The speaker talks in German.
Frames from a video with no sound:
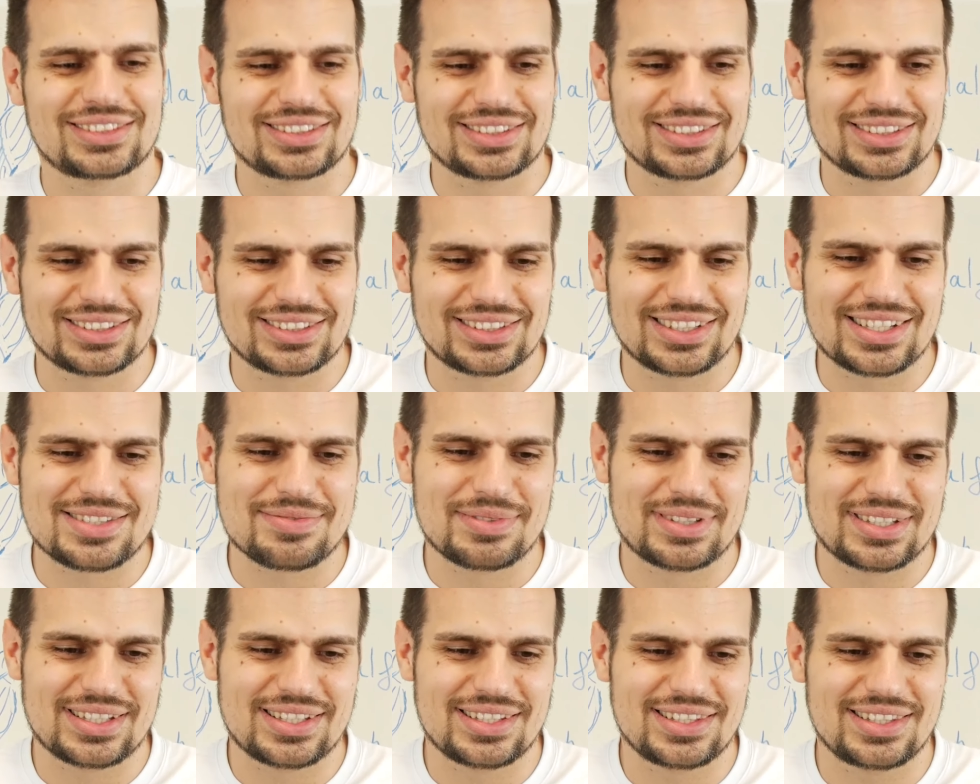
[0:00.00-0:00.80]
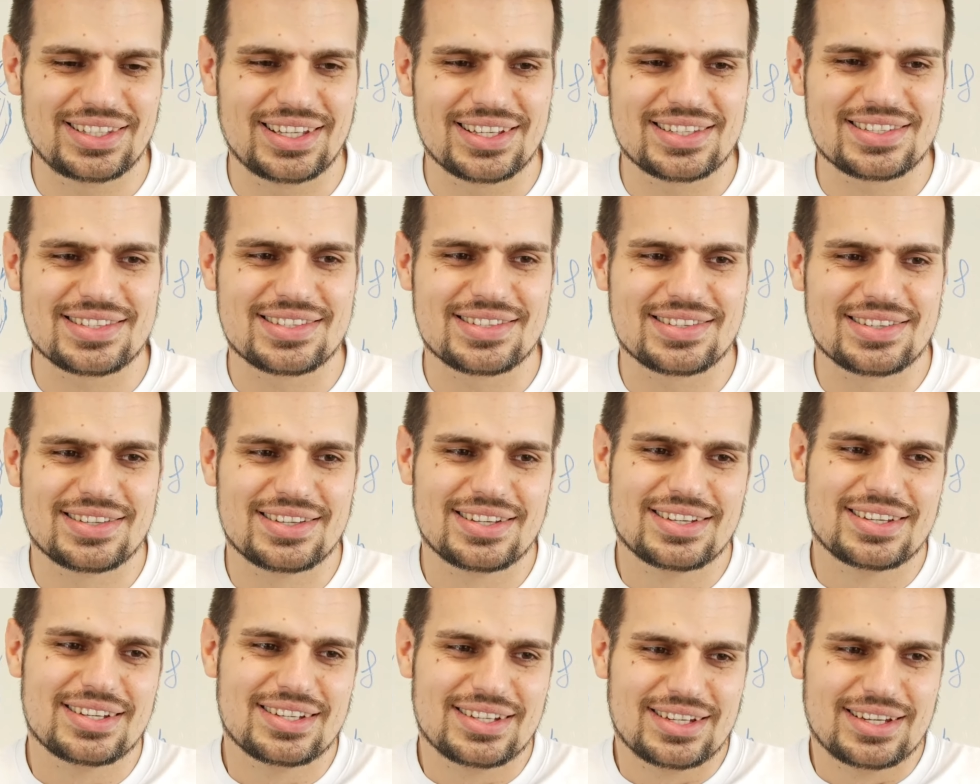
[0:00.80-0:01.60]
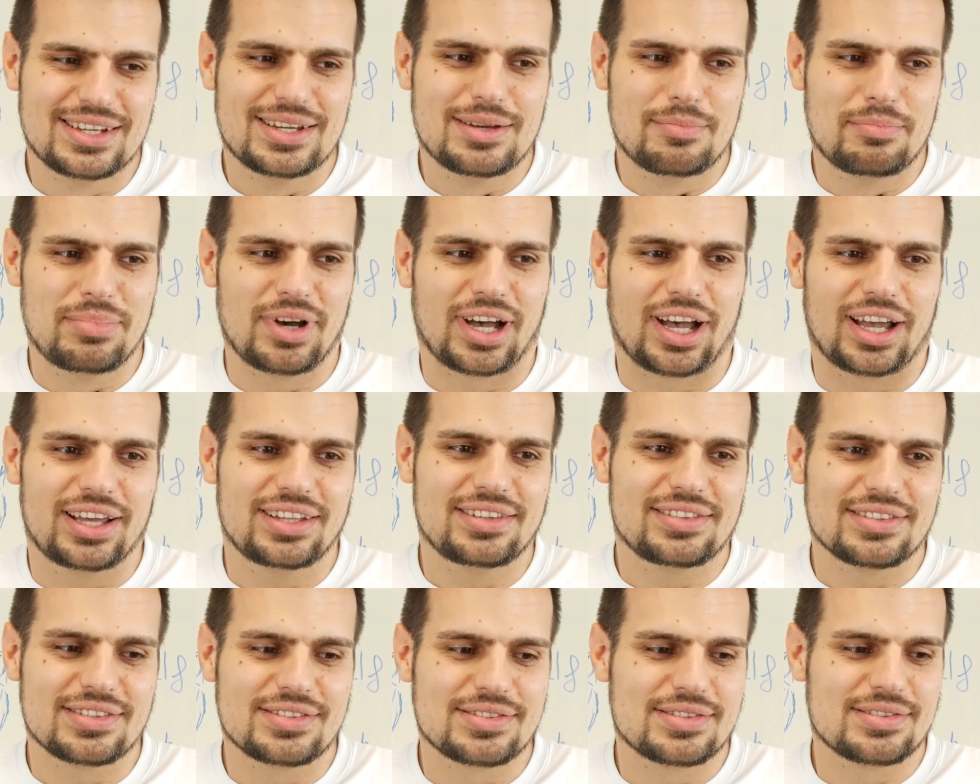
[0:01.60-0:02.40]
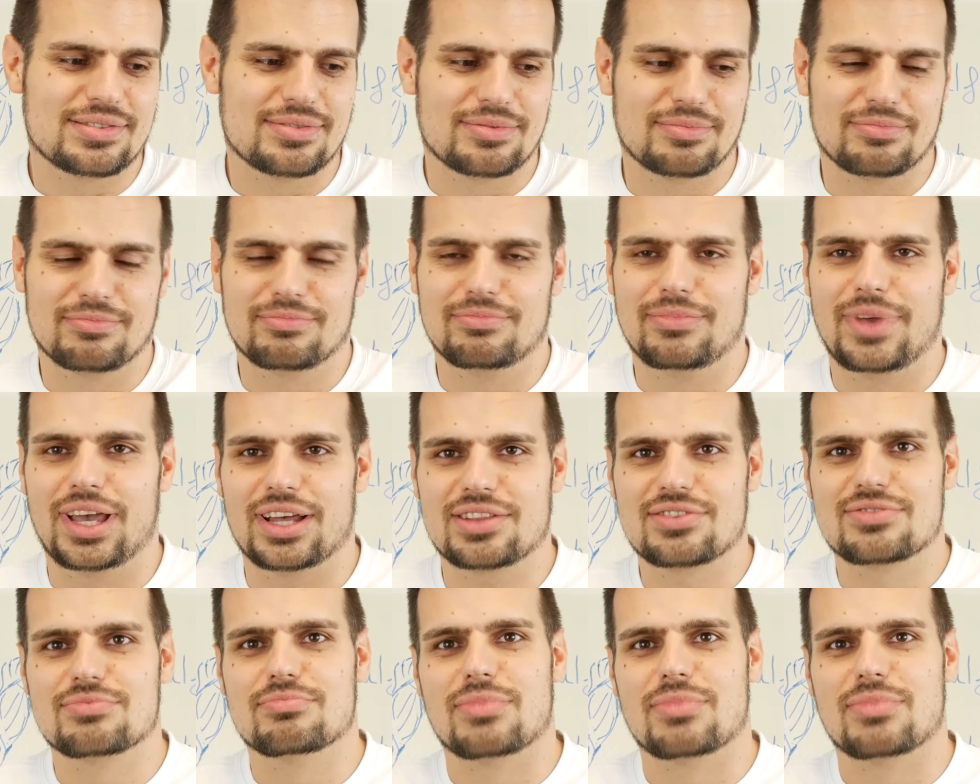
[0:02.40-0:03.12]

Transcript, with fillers: äh, dass man jetzt bereit ist, um mehr zu